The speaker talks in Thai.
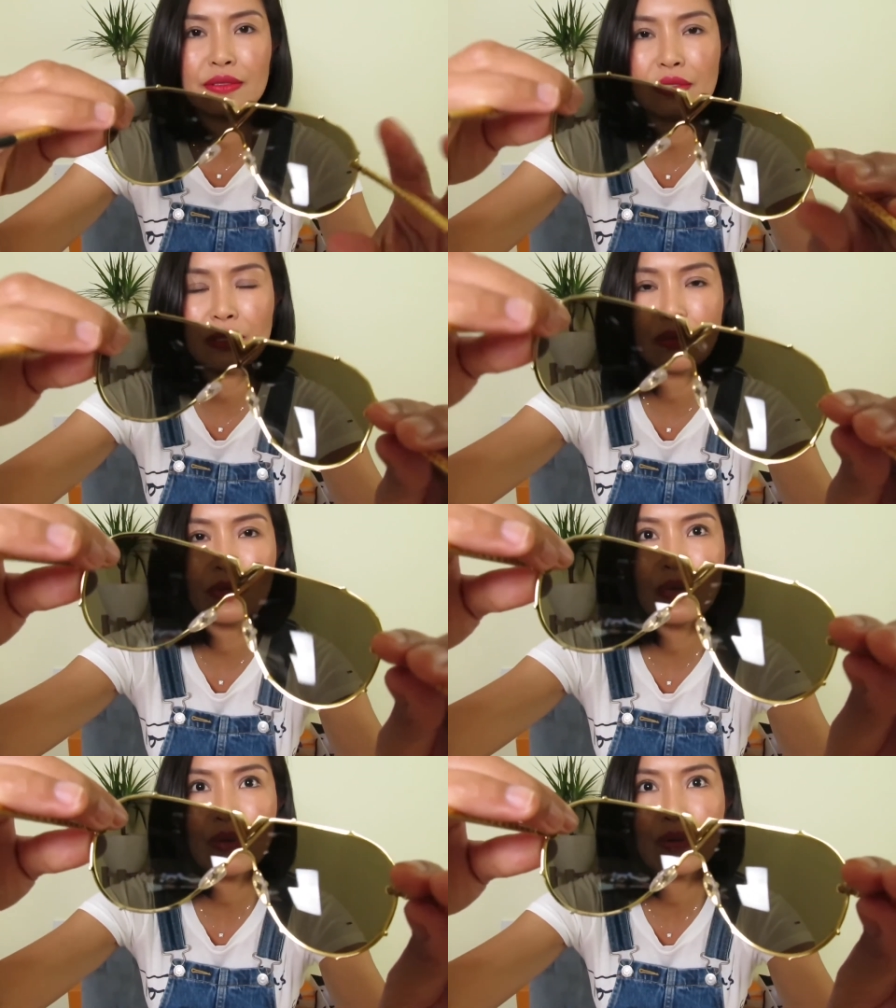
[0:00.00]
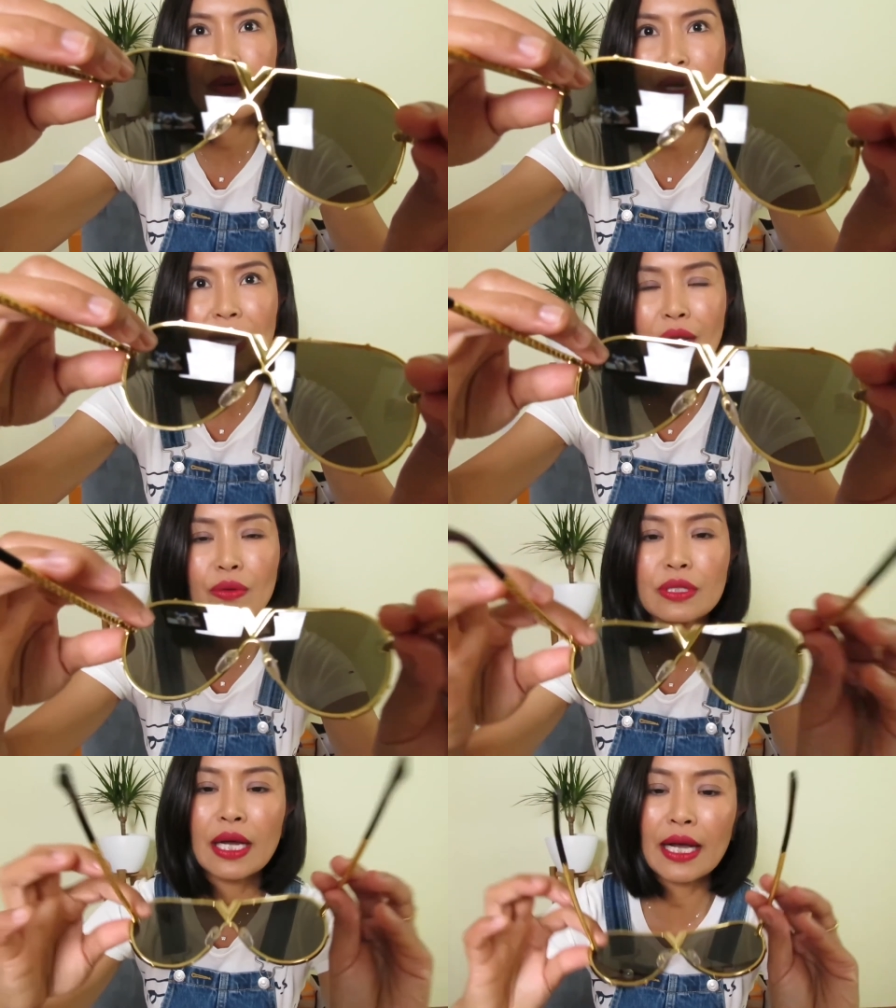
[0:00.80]
โลโก้ของเขา
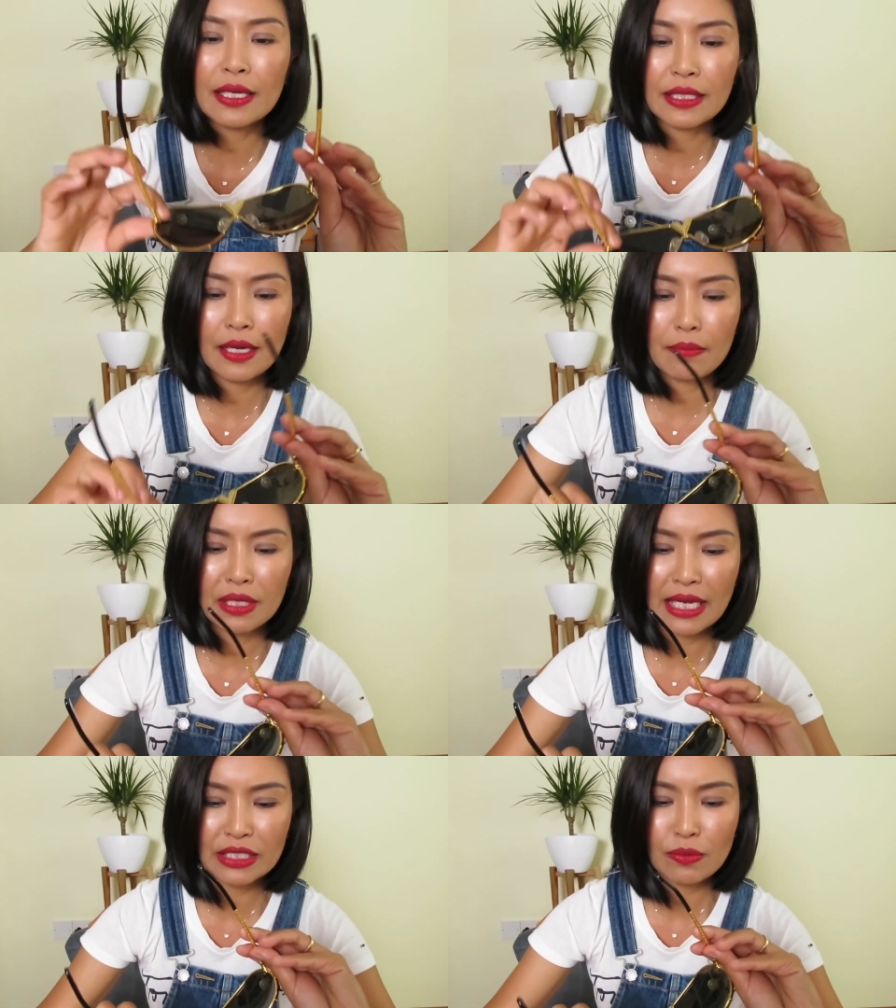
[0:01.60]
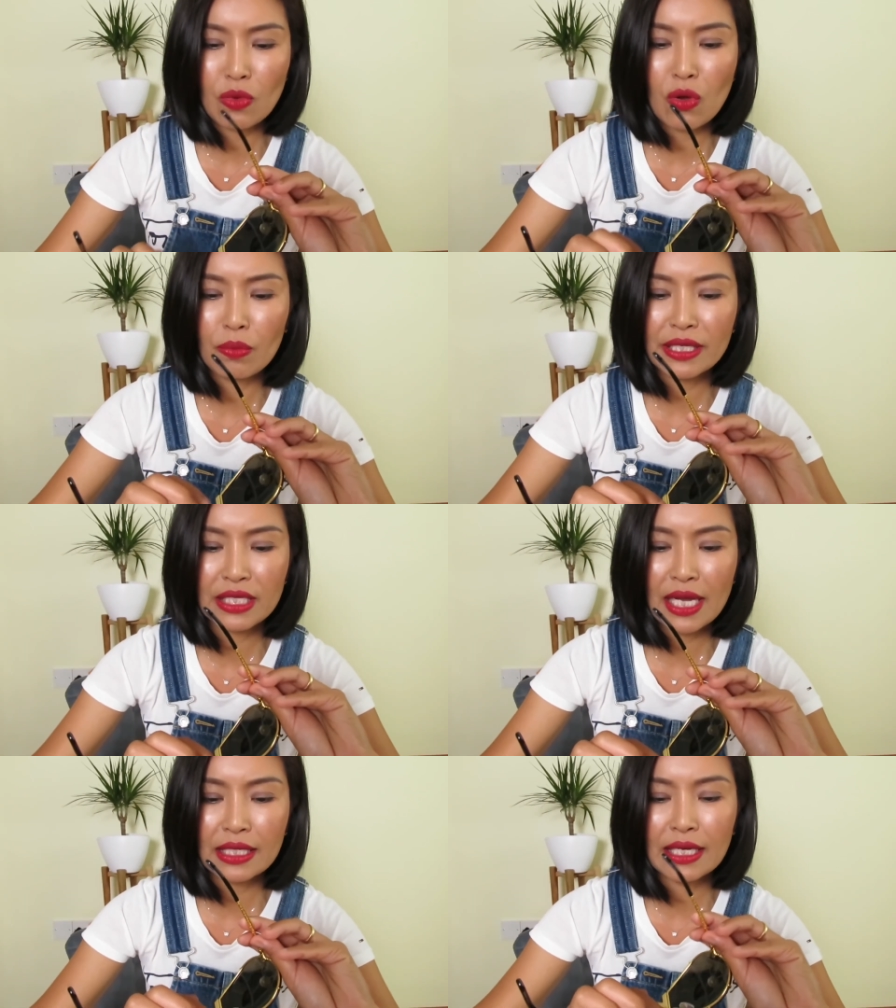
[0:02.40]
นะคะ เนี่ยมันอาจจะมองไม่
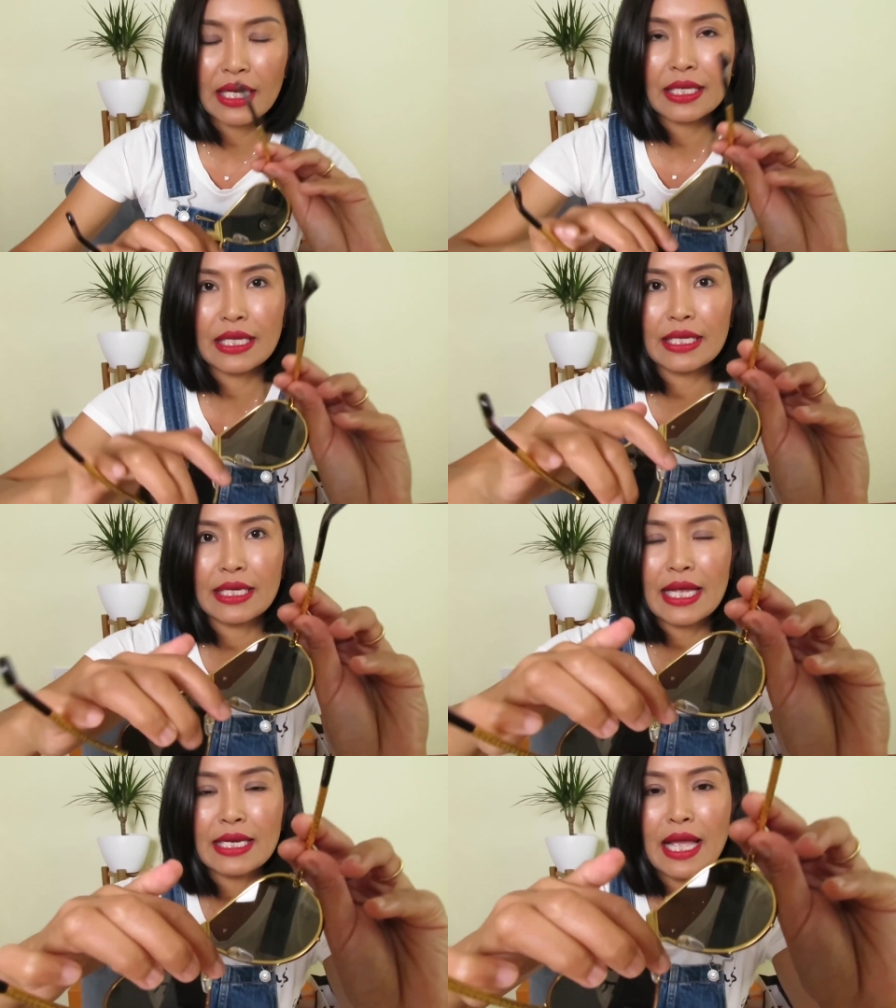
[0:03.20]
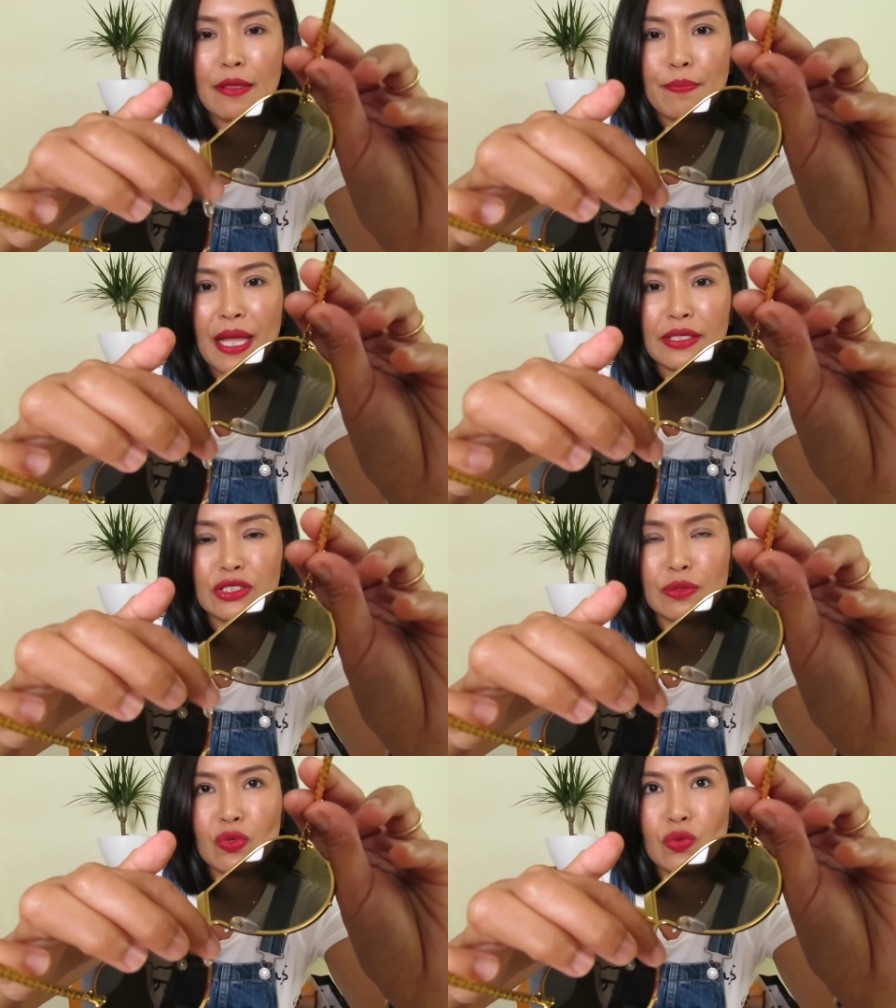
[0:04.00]
ชัดนะคะ เนี่ยด้านในแป้น
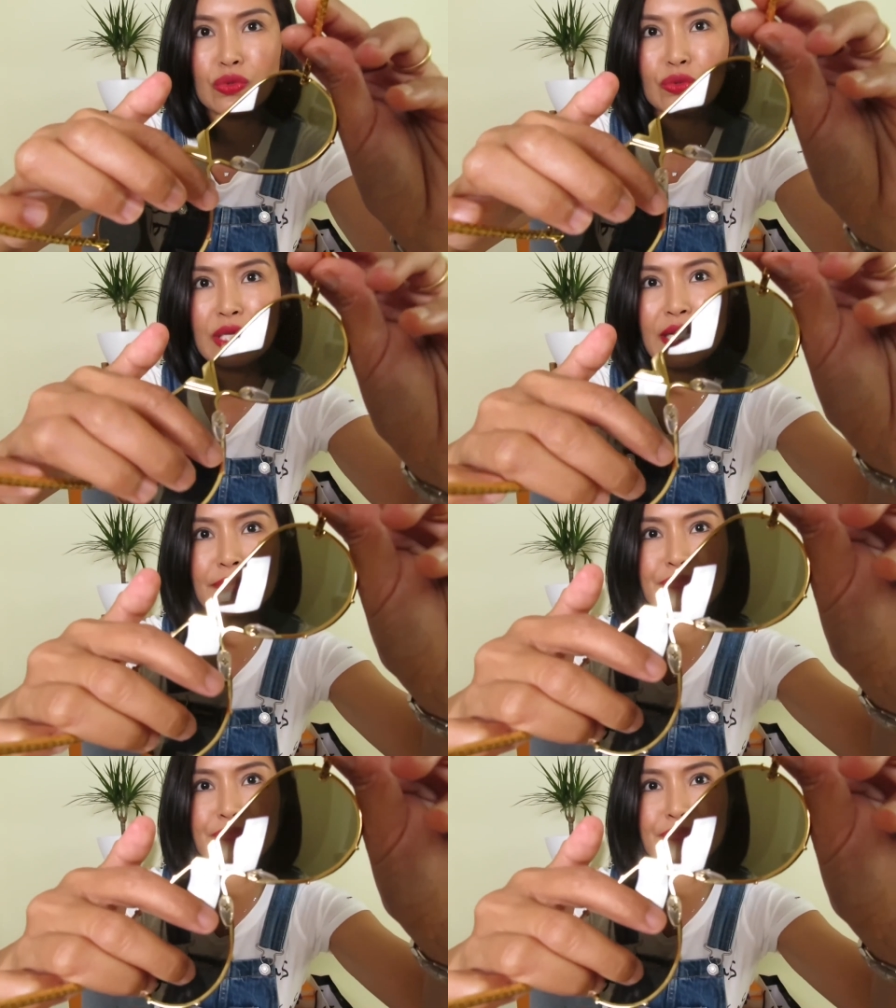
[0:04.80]
จมูกตรงเนี้ย